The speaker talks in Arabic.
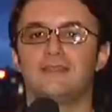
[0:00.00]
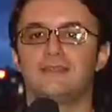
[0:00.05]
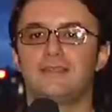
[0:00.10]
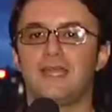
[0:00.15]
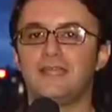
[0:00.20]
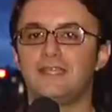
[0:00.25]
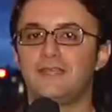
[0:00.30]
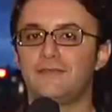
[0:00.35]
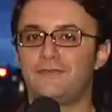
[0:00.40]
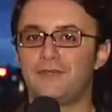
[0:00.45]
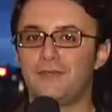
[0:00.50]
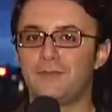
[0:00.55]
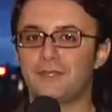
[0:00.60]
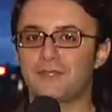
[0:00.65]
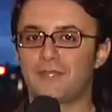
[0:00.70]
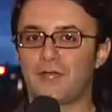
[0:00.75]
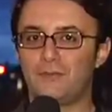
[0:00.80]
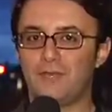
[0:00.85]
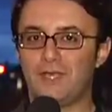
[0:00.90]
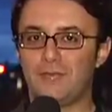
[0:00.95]
تهدف ريما
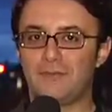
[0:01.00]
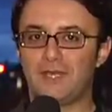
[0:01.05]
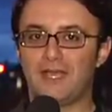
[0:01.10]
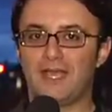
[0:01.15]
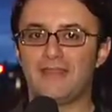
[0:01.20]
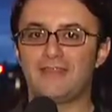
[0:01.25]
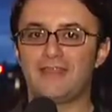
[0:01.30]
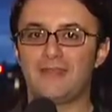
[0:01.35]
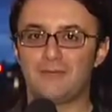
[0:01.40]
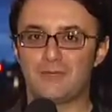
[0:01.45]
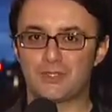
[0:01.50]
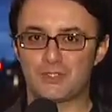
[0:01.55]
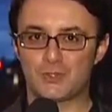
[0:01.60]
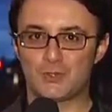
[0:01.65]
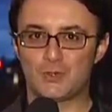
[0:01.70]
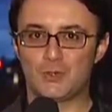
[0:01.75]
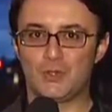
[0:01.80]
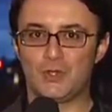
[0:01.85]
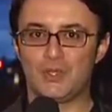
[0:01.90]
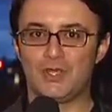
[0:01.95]
طويل من هذا
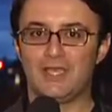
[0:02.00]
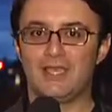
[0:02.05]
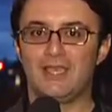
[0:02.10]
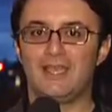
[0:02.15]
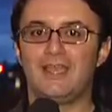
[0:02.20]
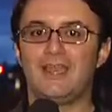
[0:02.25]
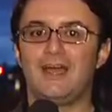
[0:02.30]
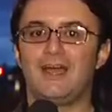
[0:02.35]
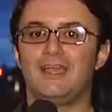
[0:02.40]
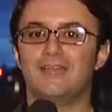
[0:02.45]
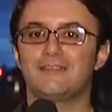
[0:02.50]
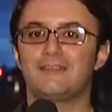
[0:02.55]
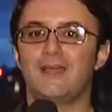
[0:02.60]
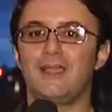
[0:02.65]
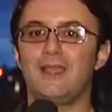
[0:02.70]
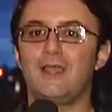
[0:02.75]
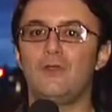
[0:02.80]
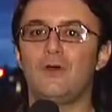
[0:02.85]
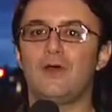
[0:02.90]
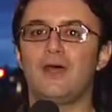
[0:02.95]
المشروع إلى
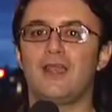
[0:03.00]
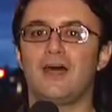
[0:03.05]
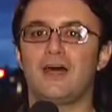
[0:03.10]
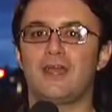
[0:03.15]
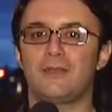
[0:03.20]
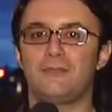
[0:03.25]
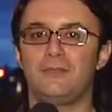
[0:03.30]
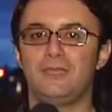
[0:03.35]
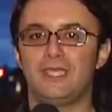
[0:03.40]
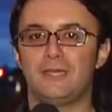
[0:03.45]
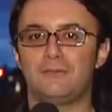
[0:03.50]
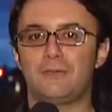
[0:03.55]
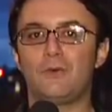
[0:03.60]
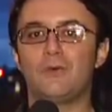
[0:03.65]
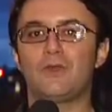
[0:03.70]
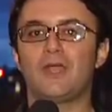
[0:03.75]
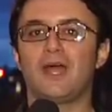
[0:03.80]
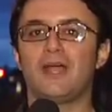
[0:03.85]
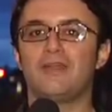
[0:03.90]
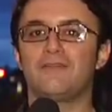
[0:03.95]
إعطاء اللغة العربية
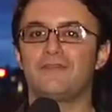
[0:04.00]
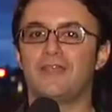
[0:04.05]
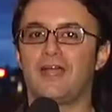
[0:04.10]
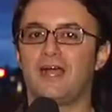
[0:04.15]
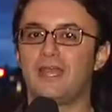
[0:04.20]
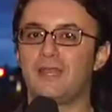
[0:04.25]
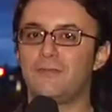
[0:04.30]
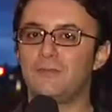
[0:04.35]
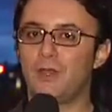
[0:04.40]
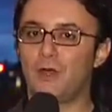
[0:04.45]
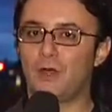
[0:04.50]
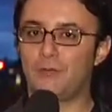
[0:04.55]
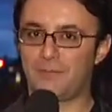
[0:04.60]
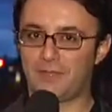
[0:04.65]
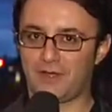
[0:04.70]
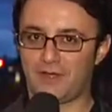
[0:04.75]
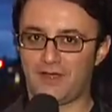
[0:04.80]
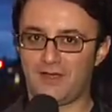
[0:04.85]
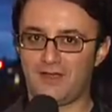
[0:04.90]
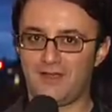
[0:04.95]
موقعا في عالم
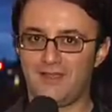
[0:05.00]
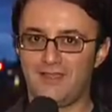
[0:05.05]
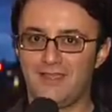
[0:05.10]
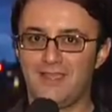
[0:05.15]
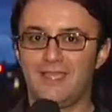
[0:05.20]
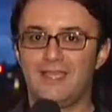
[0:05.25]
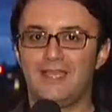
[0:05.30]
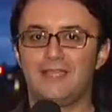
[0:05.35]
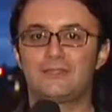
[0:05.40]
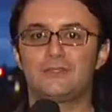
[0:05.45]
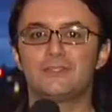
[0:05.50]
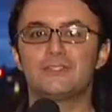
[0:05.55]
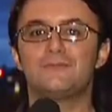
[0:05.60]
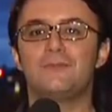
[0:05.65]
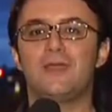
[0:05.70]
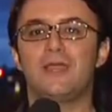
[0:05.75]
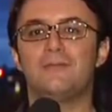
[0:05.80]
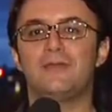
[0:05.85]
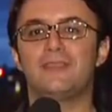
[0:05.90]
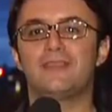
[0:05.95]
الأوبرا
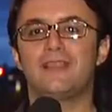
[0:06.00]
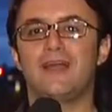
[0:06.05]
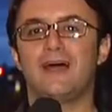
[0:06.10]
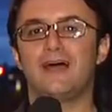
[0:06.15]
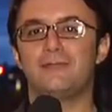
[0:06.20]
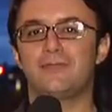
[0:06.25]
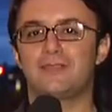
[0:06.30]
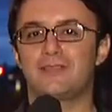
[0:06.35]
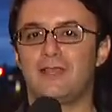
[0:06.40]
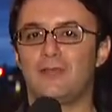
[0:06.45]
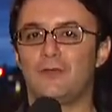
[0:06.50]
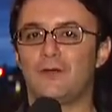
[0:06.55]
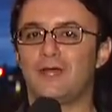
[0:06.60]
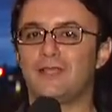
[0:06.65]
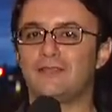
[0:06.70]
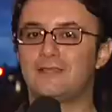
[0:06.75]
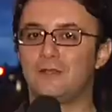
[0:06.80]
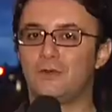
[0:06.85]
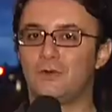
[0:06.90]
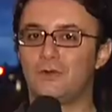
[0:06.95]
لتصبح مثلها مثل
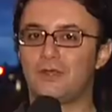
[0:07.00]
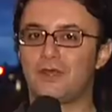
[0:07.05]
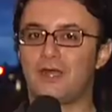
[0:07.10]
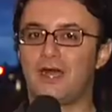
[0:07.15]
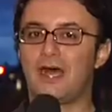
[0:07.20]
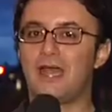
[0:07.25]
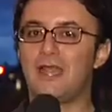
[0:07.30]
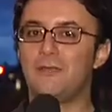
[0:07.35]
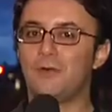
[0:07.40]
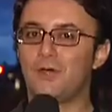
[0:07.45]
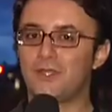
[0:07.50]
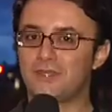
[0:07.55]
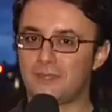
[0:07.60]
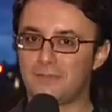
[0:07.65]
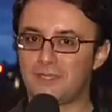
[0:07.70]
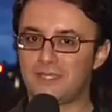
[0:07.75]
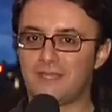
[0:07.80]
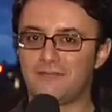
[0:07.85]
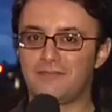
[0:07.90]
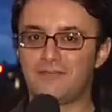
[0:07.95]
اللغات الأخرى
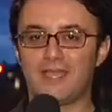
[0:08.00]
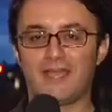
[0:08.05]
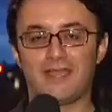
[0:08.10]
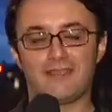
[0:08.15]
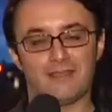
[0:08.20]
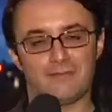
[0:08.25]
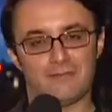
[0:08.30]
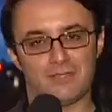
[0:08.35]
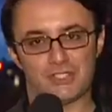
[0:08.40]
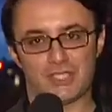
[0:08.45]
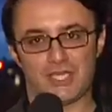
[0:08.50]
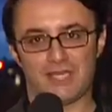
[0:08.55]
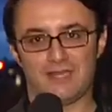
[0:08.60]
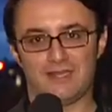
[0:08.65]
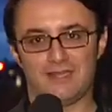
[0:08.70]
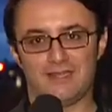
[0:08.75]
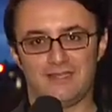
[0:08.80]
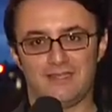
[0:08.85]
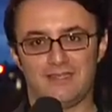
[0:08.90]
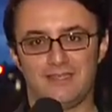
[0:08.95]
المعتمدة في هذا المجال
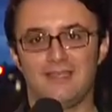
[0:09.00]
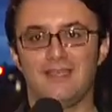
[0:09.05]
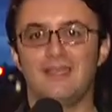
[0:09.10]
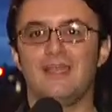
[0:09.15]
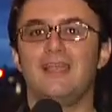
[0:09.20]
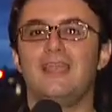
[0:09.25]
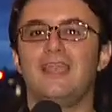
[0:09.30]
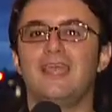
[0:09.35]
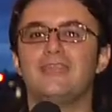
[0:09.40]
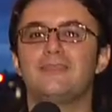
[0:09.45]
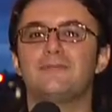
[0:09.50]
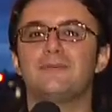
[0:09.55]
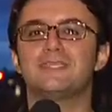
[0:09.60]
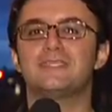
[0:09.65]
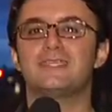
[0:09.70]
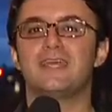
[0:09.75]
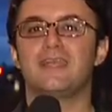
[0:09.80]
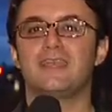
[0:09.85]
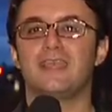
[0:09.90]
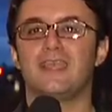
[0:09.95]
ليث
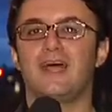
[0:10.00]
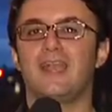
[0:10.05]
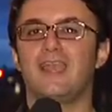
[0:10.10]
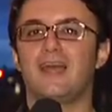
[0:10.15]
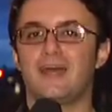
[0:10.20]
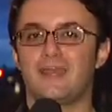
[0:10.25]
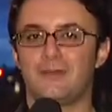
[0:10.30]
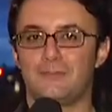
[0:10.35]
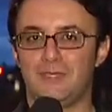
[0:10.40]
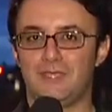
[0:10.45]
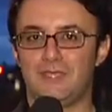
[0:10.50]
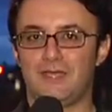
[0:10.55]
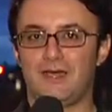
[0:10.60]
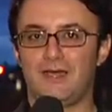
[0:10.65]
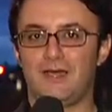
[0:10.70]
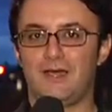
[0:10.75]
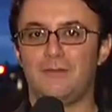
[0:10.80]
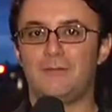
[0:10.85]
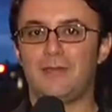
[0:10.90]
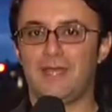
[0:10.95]
بزاري العربية
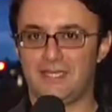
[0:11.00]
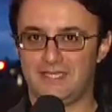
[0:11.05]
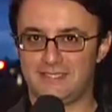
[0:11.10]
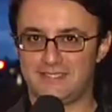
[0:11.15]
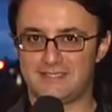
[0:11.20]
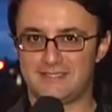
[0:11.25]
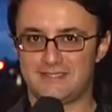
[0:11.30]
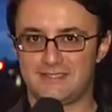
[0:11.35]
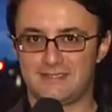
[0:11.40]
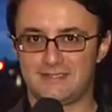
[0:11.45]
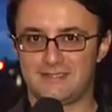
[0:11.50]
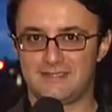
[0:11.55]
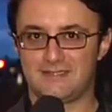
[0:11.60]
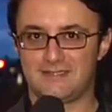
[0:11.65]
باريس